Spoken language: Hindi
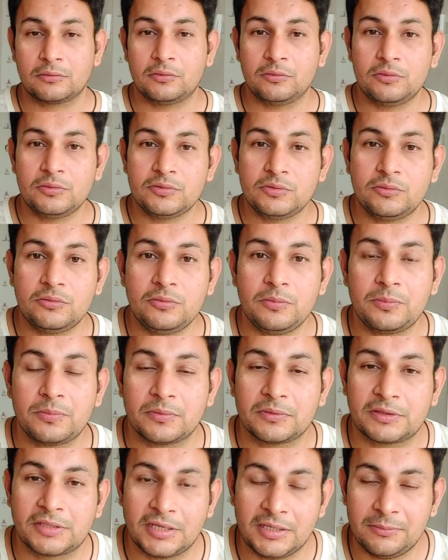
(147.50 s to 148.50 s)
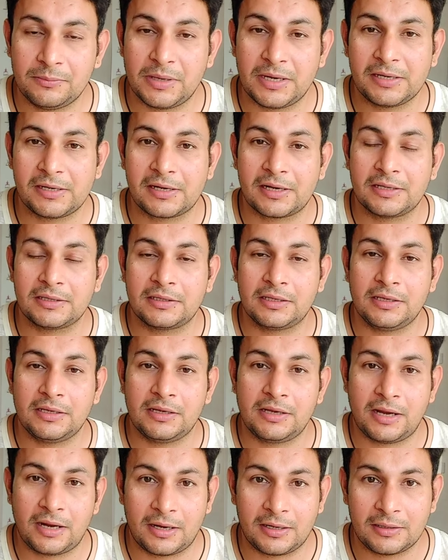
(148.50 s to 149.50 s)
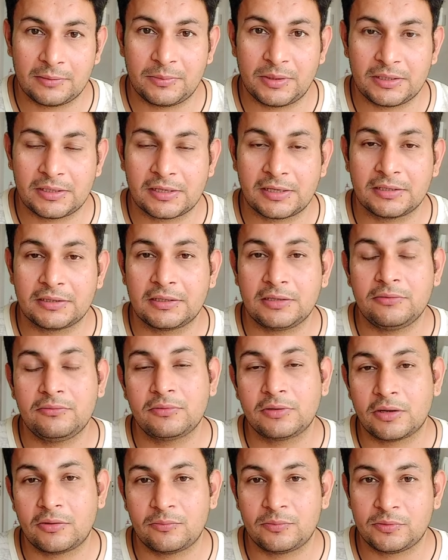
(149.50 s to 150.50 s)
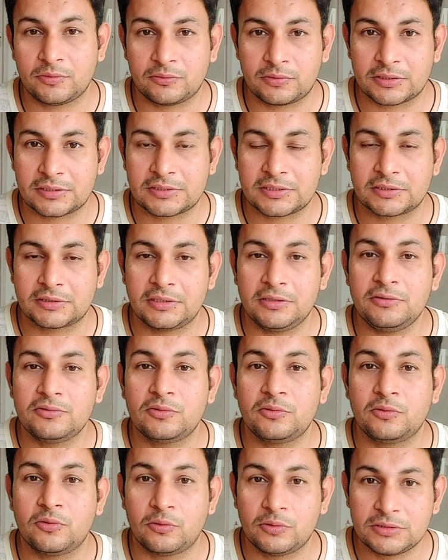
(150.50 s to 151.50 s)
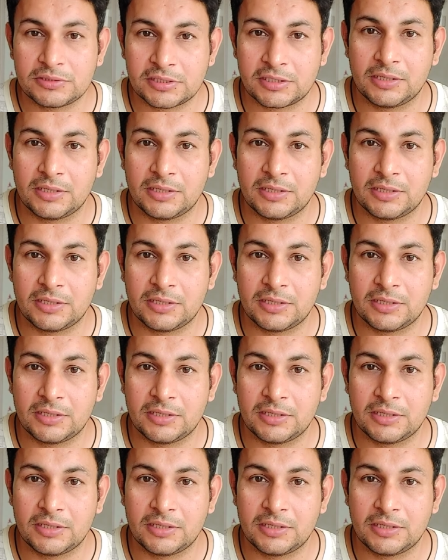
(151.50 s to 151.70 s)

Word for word: तो जो थिन मैट रहते हैं हार्ड मैट रहते हैं उनका उपयोग कर सकते हैं जो नॉन